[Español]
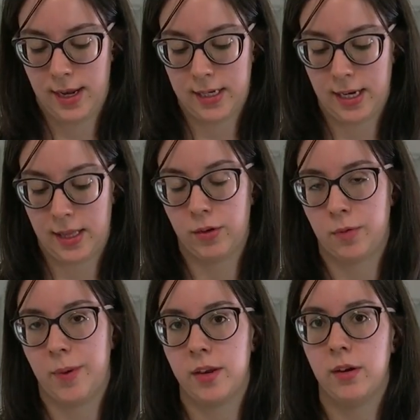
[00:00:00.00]
El selectivo
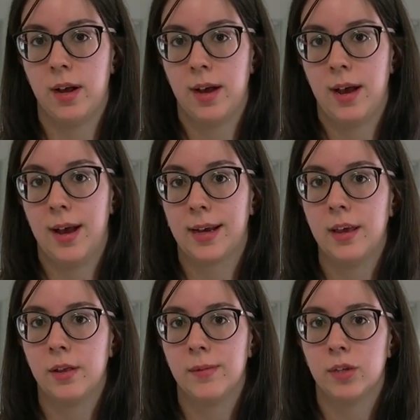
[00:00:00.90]
español ha
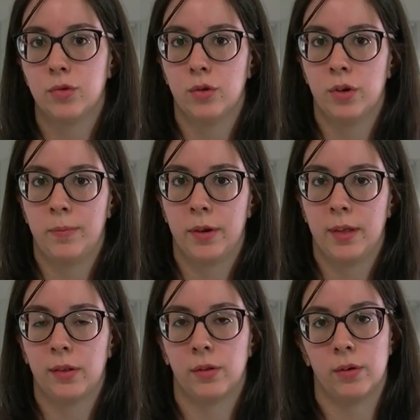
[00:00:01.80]
caído más de un
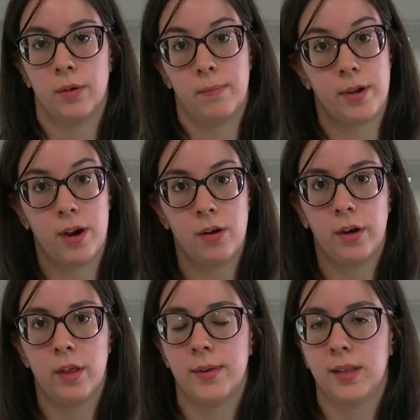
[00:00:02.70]
1%, pero ha
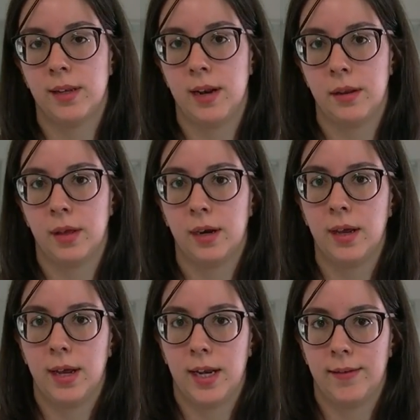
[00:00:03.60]
logrado mantener al
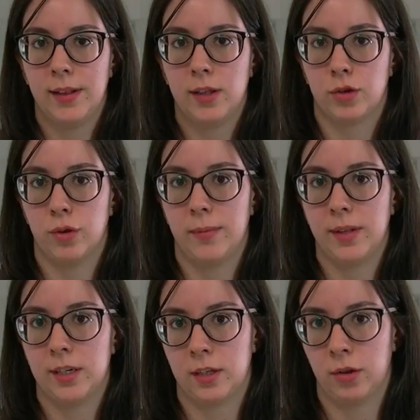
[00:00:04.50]
cierre el nivel de los
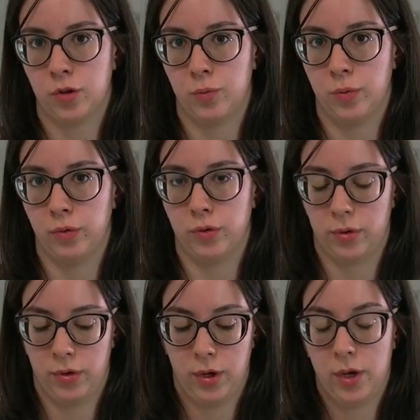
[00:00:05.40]
9.300 puntos.